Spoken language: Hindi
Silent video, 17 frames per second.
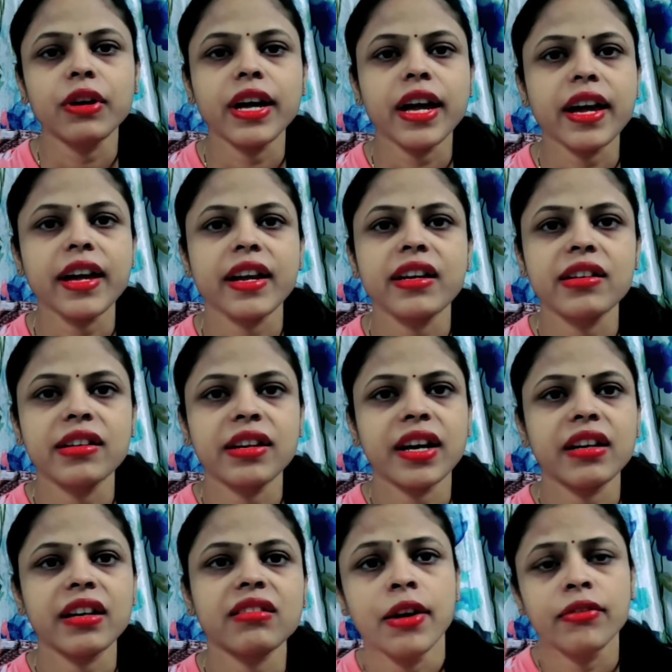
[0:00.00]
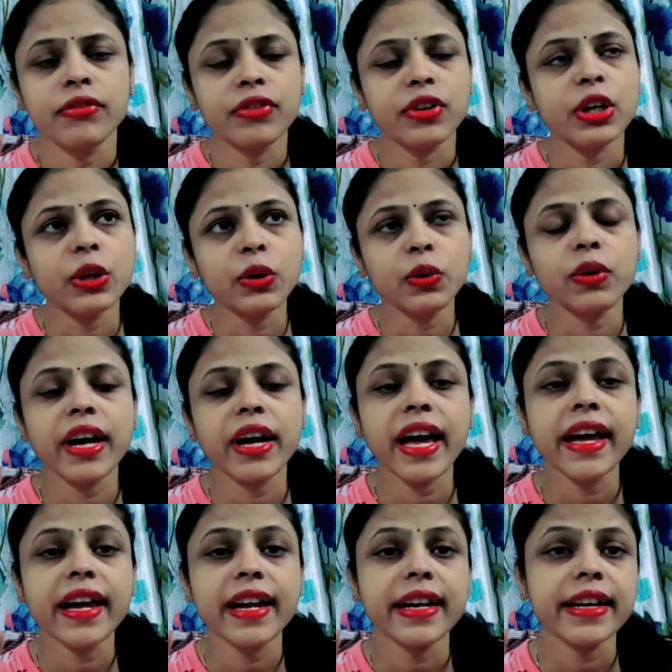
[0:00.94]
हो गया है टेन वीर हो
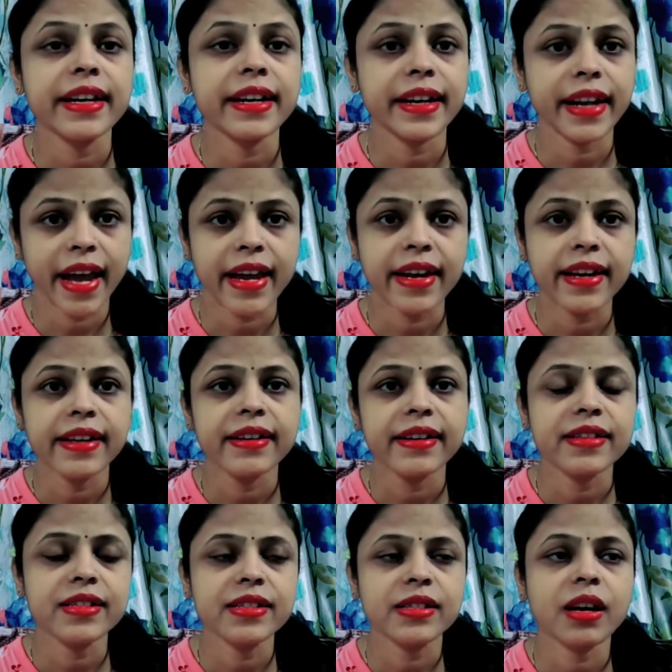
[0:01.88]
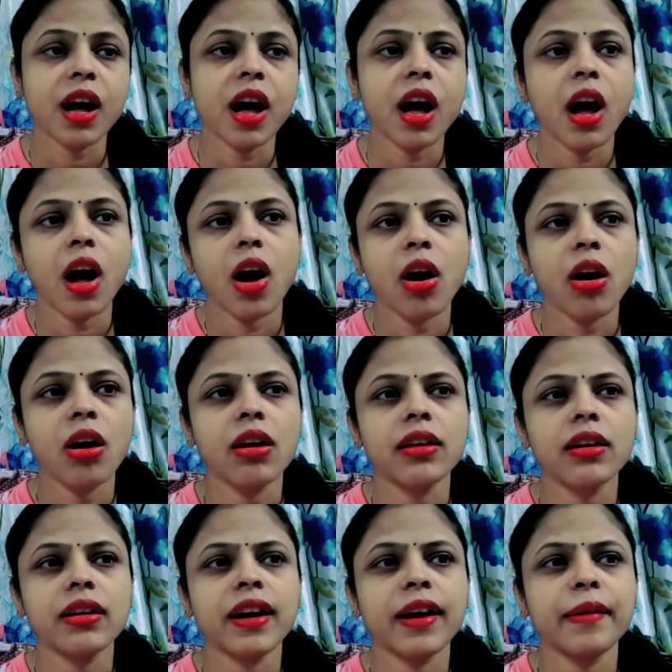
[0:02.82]
गया है टेन इयर्स का
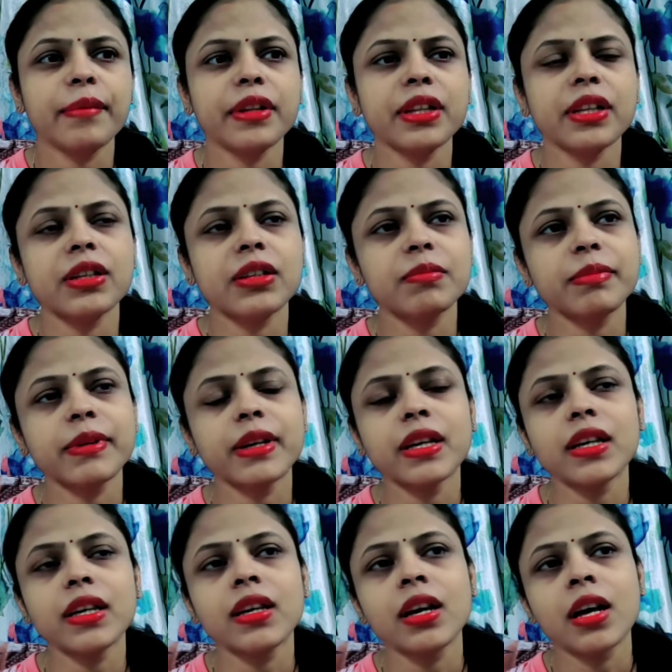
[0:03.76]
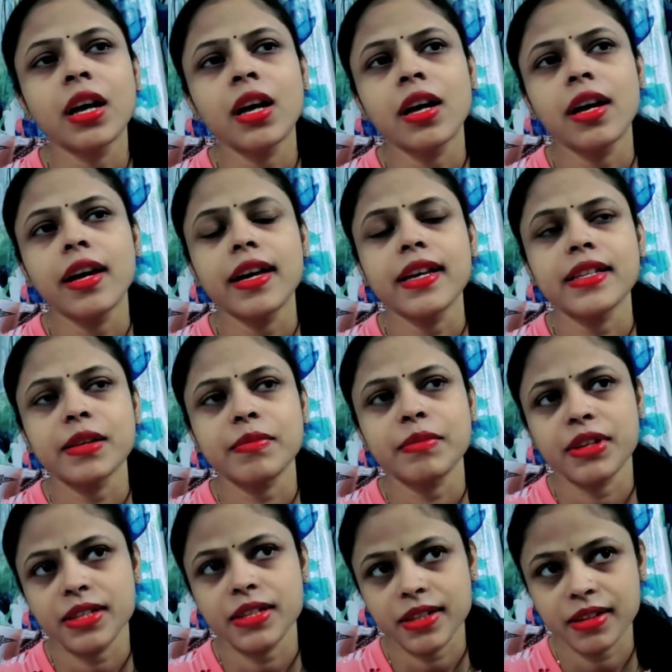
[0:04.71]
और अभी तक भी ऐसा
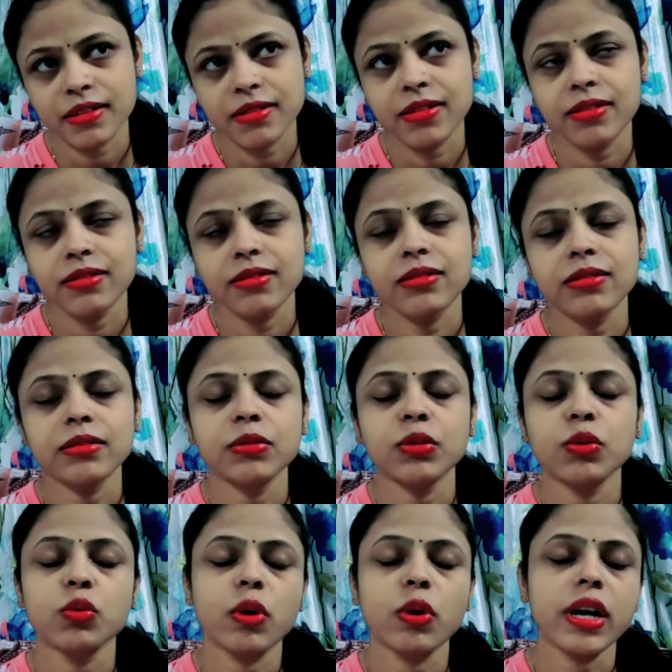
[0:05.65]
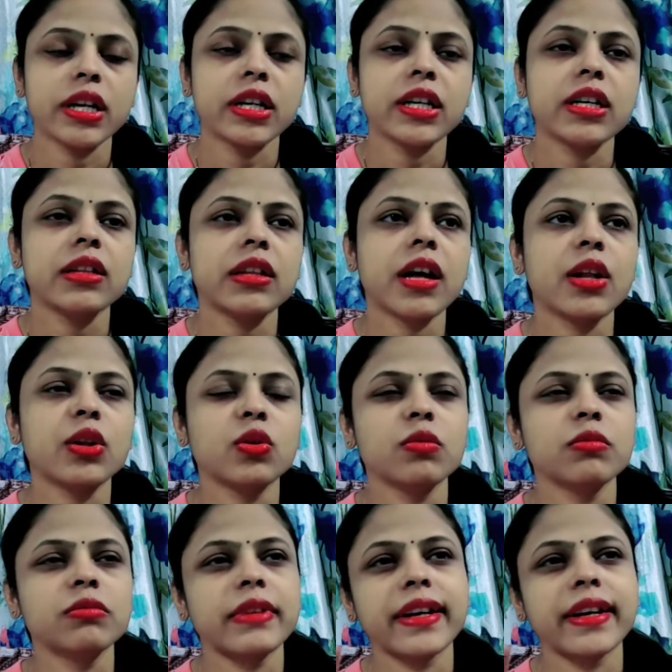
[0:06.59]
मेरे साथ हुआ नहीं था
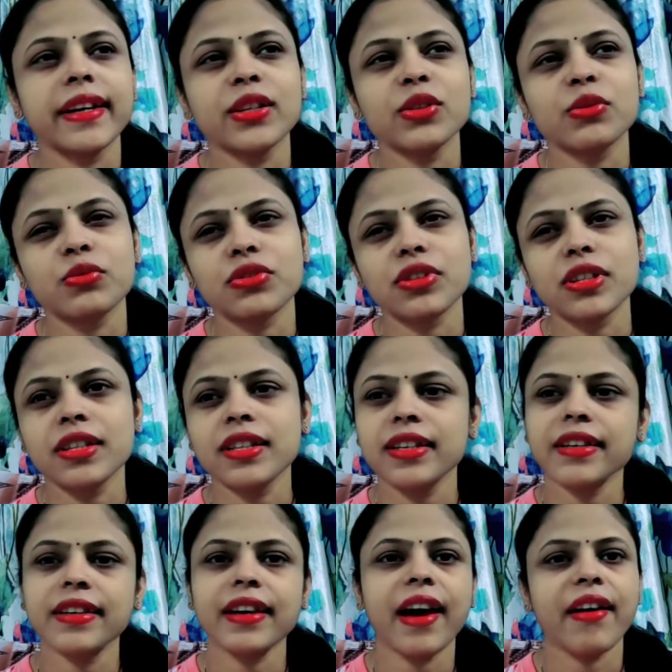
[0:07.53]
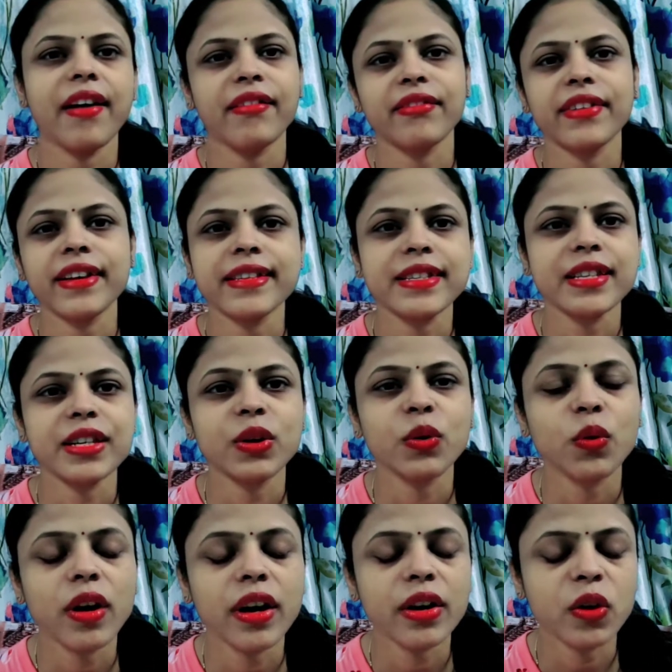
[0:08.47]
तो मैं सोच रही थी कि हाँ वैसे ही
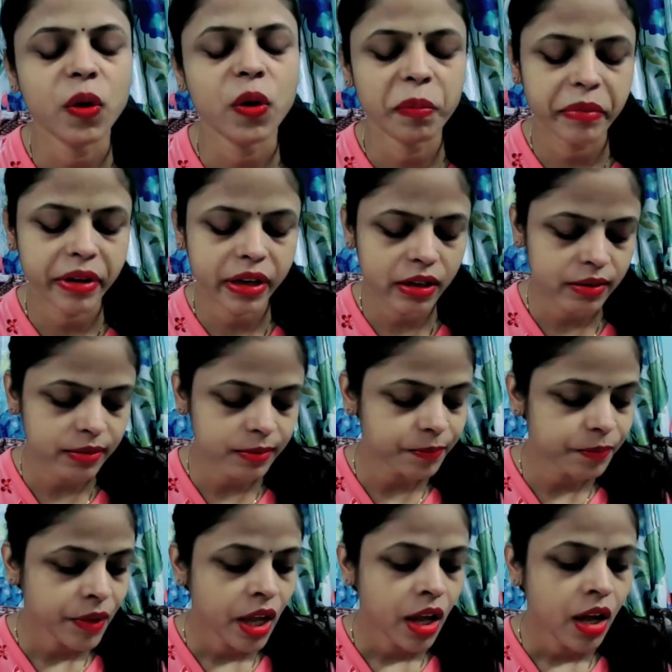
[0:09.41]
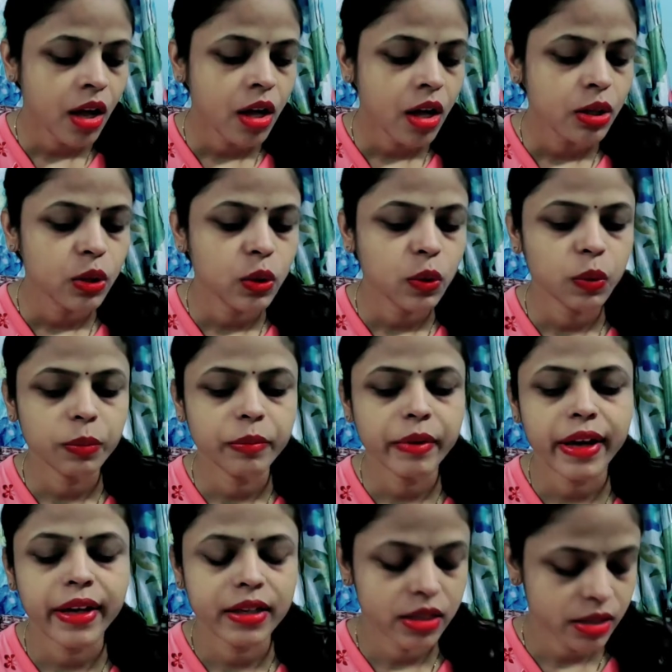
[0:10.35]
होगा नॉर्मल तो
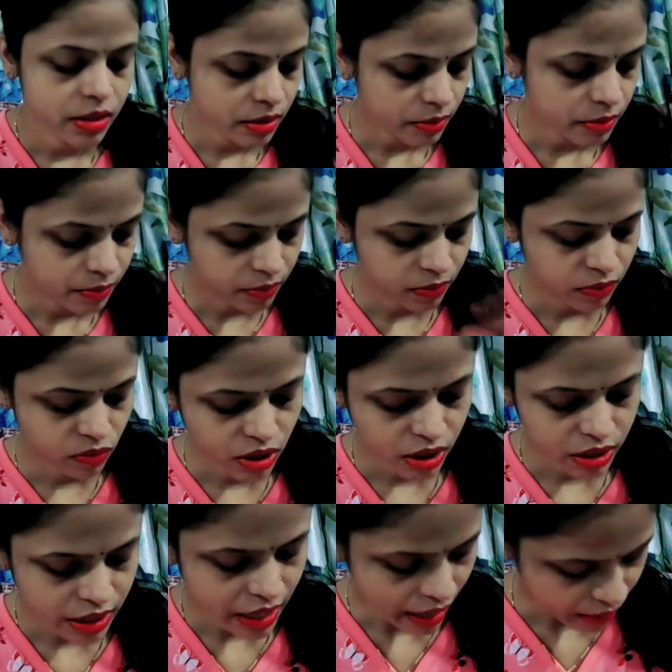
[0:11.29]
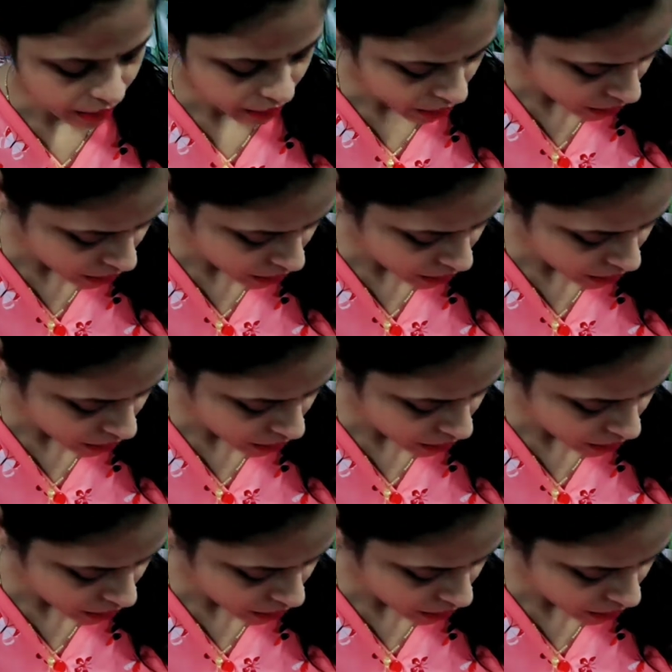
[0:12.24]
मैंने इतना ध्यान